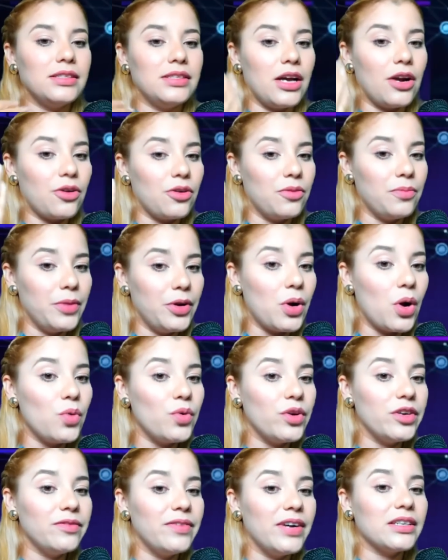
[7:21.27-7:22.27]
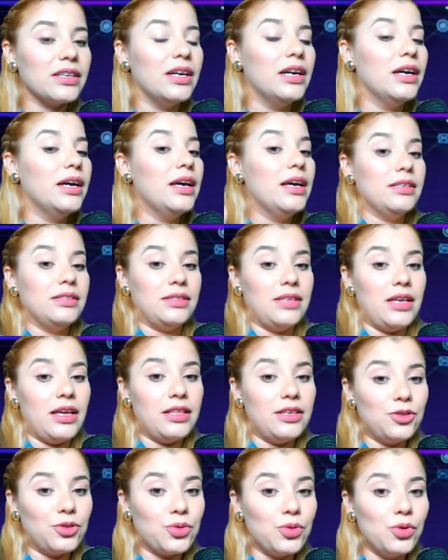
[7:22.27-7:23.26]
Ya Romeo Auerbach se
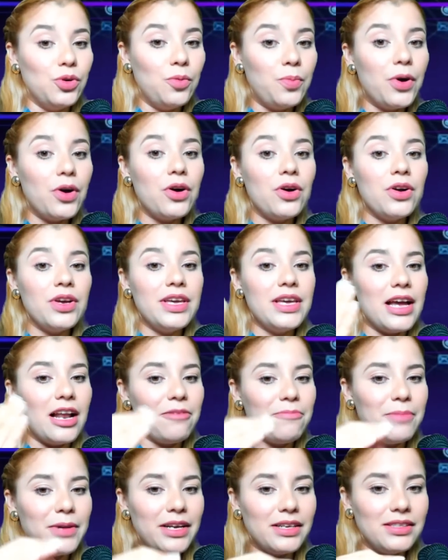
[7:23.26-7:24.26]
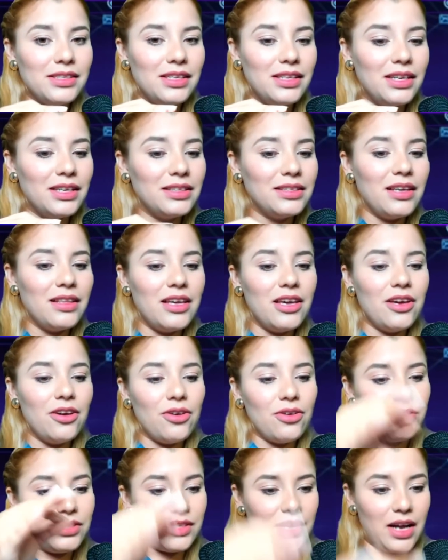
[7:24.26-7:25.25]
disculpó y el presidente
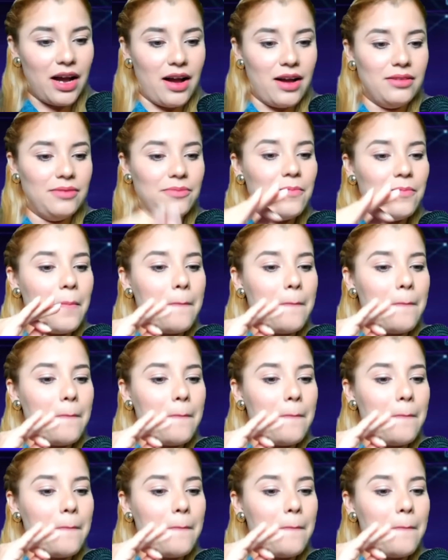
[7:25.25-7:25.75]
dijo ya